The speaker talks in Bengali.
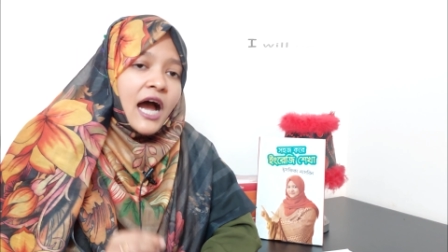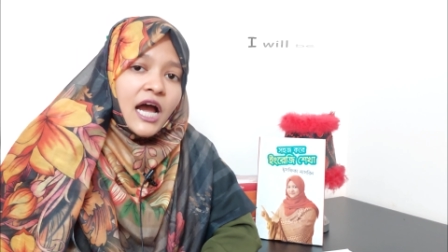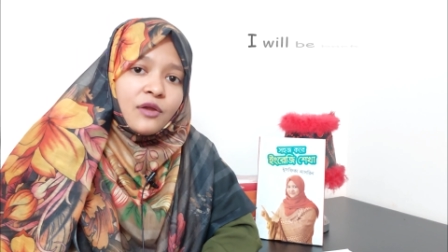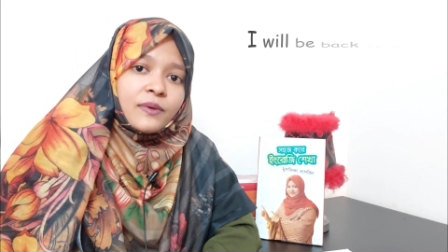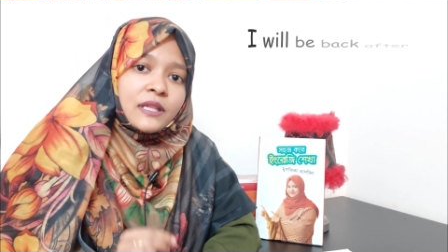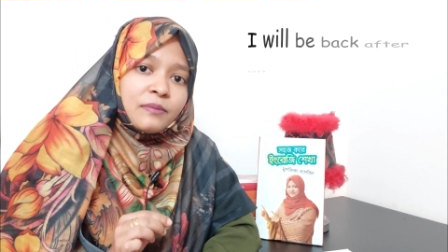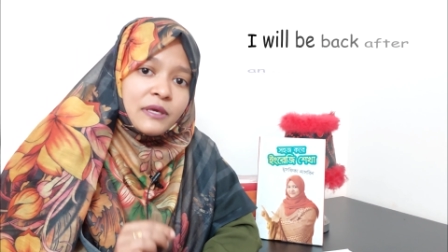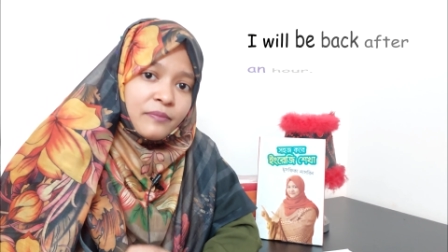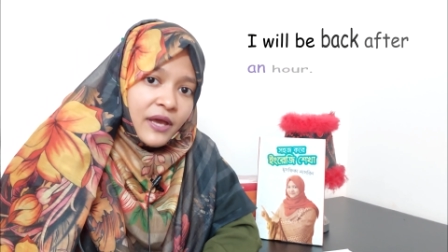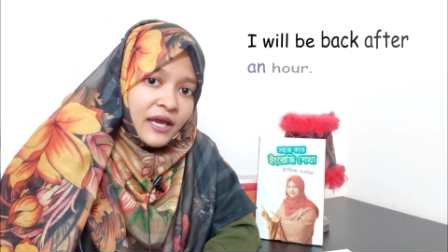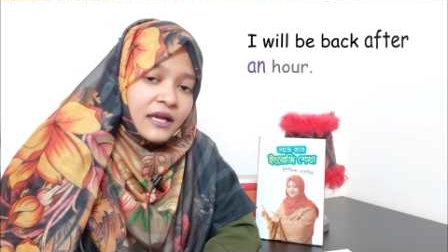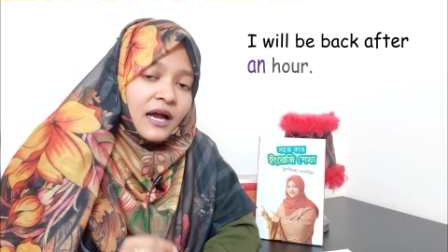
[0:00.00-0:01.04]
আই উইল বি
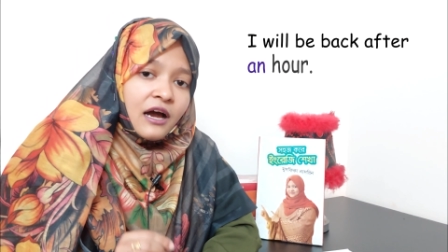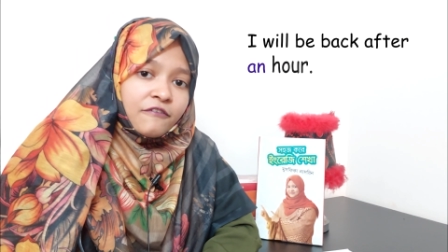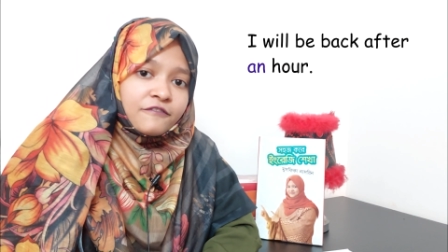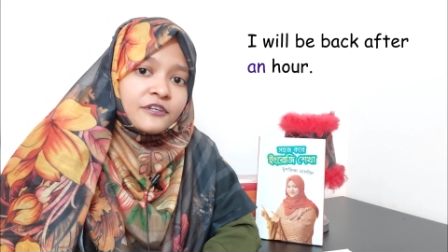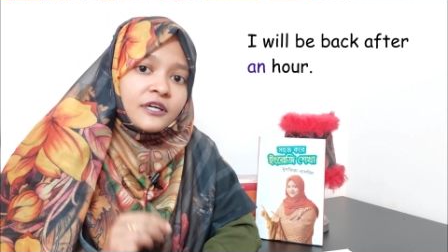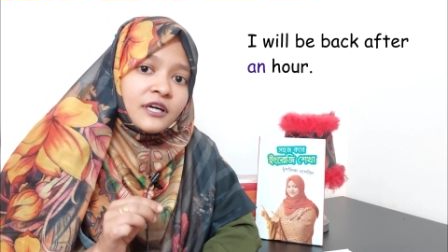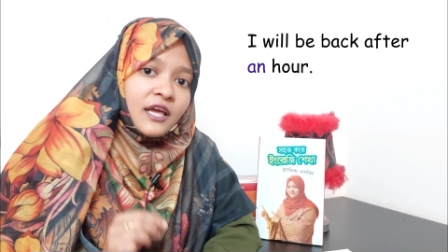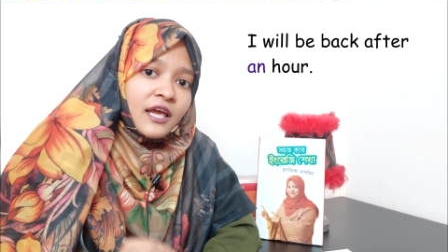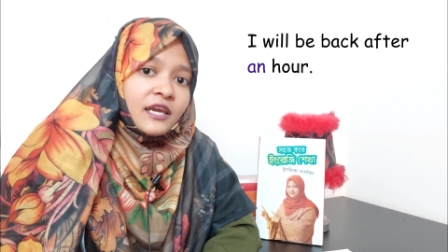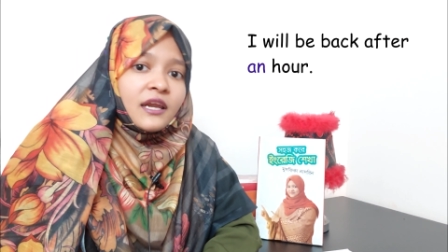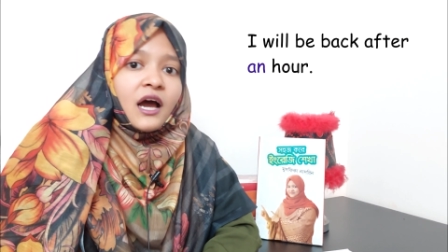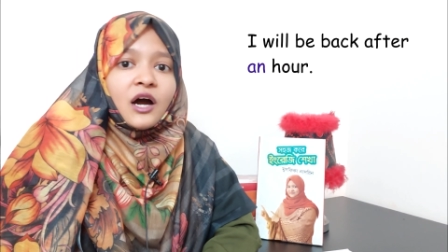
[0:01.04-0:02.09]
ব্যাক আফটার
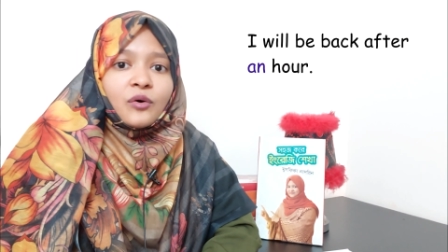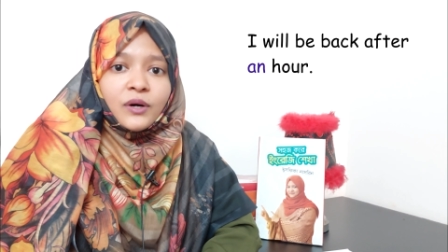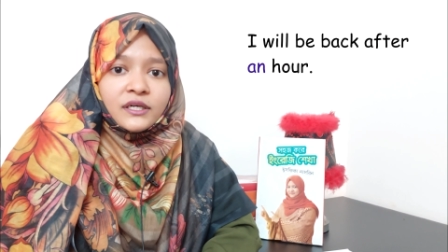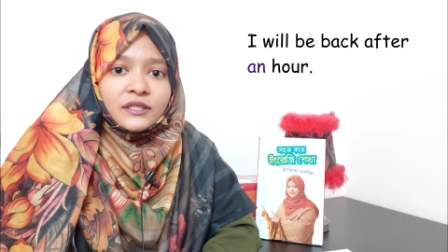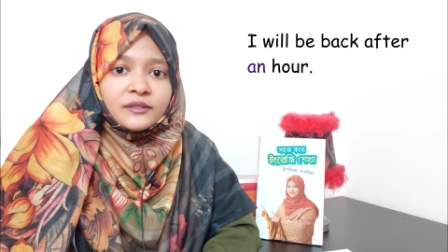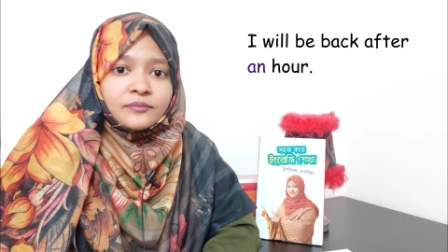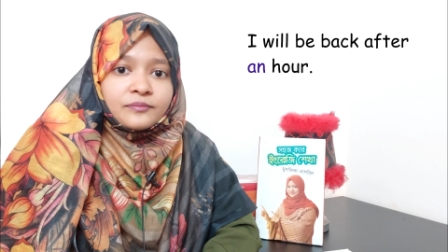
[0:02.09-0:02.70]
অ্যান আওয়ার